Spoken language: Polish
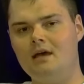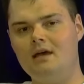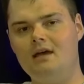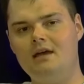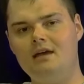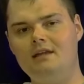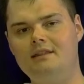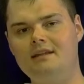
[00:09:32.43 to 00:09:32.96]

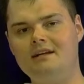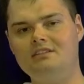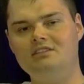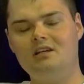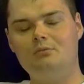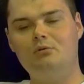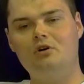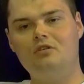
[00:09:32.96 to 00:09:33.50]
E, tak
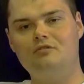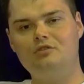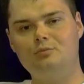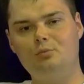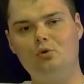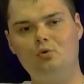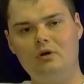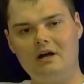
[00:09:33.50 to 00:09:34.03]
samo w
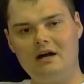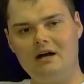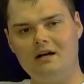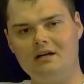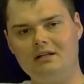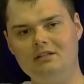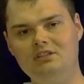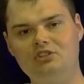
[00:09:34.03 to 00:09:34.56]

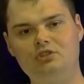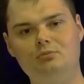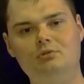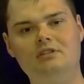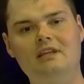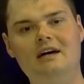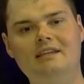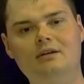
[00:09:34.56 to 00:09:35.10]
spółkach
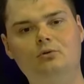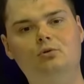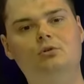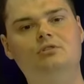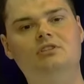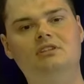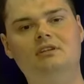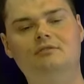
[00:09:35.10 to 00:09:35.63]
liczymy datę
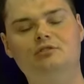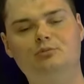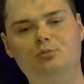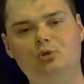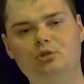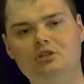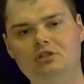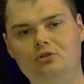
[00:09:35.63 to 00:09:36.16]
urodzenia
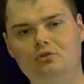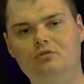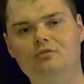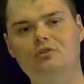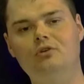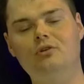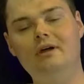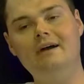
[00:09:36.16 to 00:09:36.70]

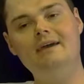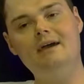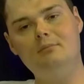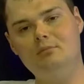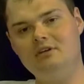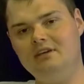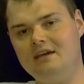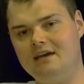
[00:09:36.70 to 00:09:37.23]
wspólników,
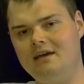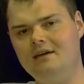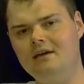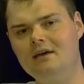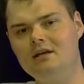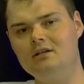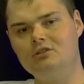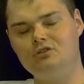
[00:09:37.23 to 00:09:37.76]
dodajemy je,
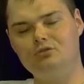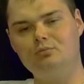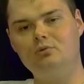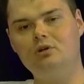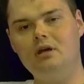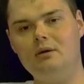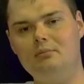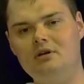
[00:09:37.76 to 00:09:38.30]

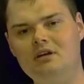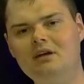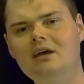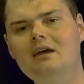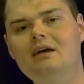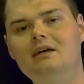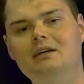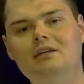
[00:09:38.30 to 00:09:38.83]
sumujemy
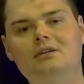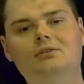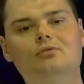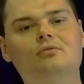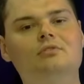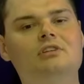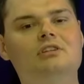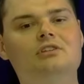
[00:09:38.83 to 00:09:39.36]
i
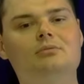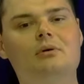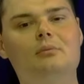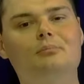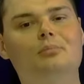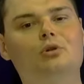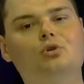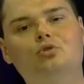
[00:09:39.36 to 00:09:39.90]
również
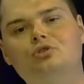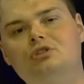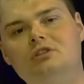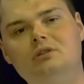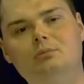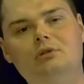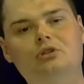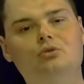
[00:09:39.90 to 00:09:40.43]
mam
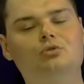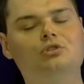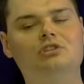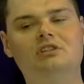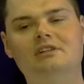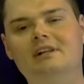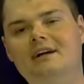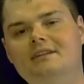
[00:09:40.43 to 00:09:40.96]
plusy,
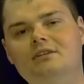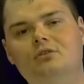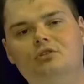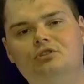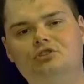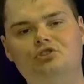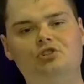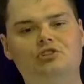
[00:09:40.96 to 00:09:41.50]
minusy, rady,
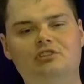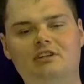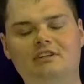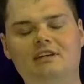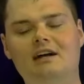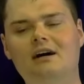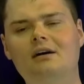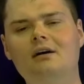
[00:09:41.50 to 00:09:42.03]

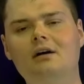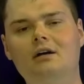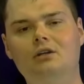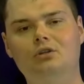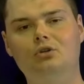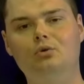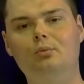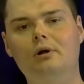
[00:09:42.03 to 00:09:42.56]
ostrzeżenia
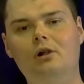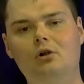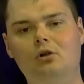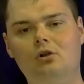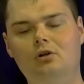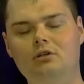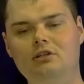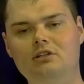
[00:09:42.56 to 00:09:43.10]

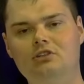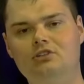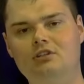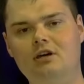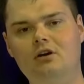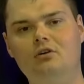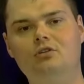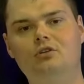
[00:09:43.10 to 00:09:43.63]

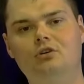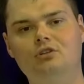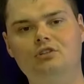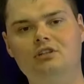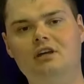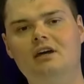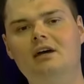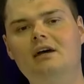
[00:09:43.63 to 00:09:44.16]
numerologiczne
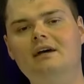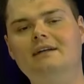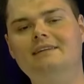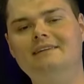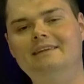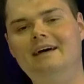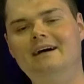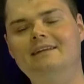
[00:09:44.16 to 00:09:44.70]
odnośnie
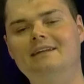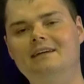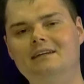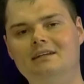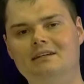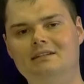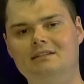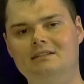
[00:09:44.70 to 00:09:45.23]

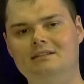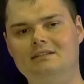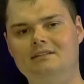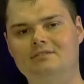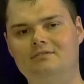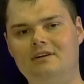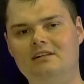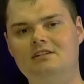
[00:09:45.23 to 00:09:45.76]
danej e,
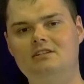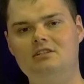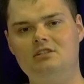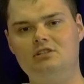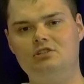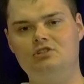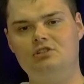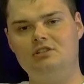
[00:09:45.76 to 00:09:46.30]
sfery
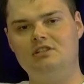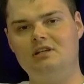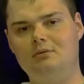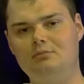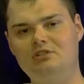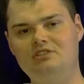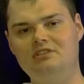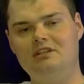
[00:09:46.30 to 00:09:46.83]
życia
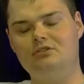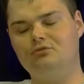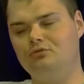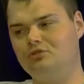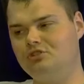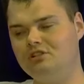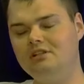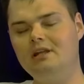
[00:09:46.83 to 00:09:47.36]
biznesu.
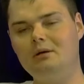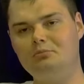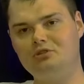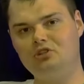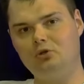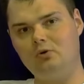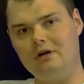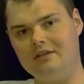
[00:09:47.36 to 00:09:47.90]
Czyli na
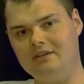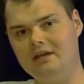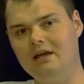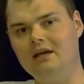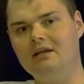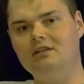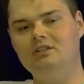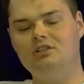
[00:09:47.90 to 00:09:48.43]
przykład,
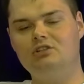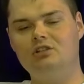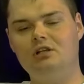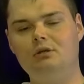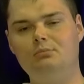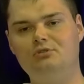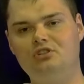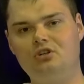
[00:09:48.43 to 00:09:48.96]

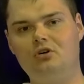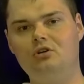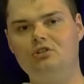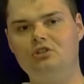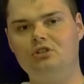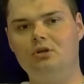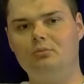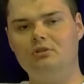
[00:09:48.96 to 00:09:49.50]
jeżeli
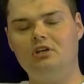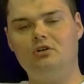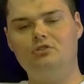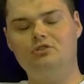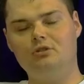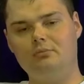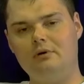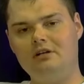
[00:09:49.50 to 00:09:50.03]
przychodzi do mnie
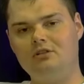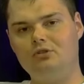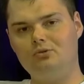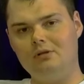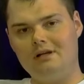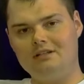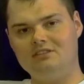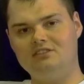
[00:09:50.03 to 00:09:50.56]
osoba,
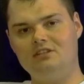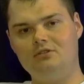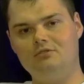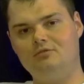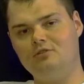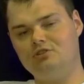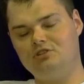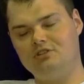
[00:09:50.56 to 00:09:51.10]
która chce
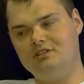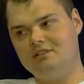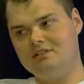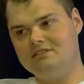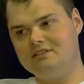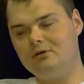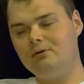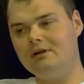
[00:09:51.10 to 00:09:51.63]
otworzyć
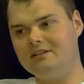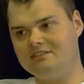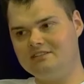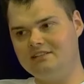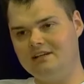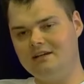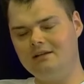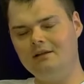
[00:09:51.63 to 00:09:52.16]

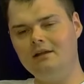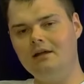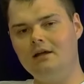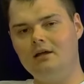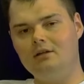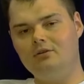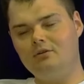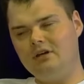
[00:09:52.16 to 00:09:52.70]
restaurację,
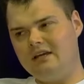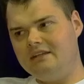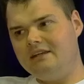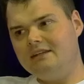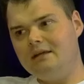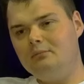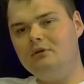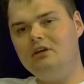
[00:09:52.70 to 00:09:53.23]
to ja
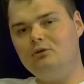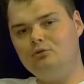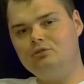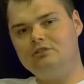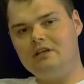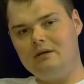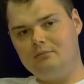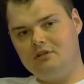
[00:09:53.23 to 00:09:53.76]
nie dam jej
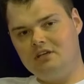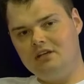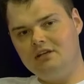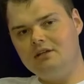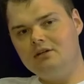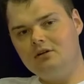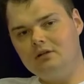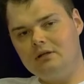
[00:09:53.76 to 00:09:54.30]
ósemki,
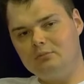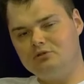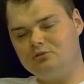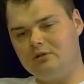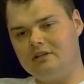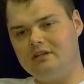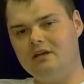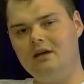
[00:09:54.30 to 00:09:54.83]
tylko na
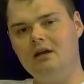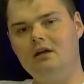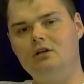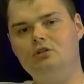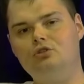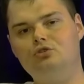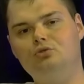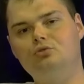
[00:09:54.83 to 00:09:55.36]
przykład
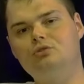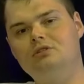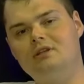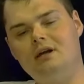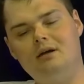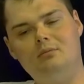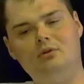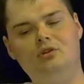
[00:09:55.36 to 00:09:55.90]

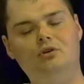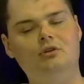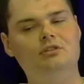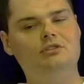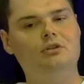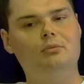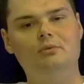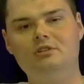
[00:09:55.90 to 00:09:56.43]
szóstkę, bo to
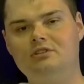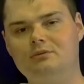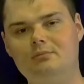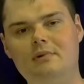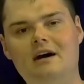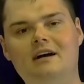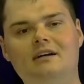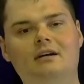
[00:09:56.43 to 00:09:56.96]
jest dobry
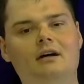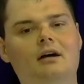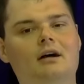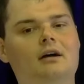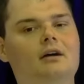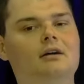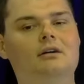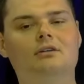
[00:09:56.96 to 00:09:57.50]
smak,
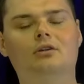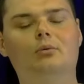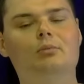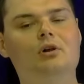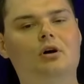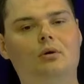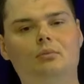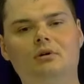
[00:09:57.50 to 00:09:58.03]
e,
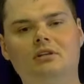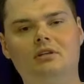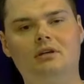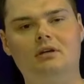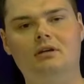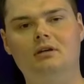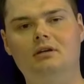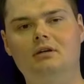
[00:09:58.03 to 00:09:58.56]
dobry obyt
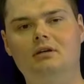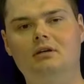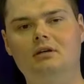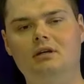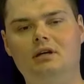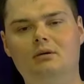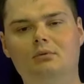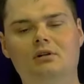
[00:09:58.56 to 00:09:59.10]

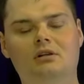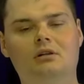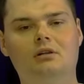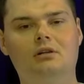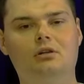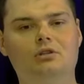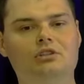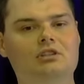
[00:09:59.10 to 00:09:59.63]
jakby
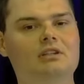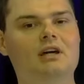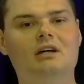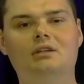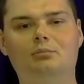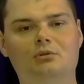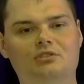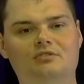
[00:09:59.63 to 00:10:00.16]
rodzinna
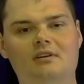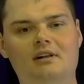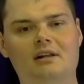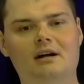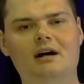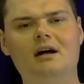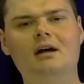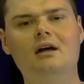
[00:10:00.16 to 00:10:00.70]
atmosfera,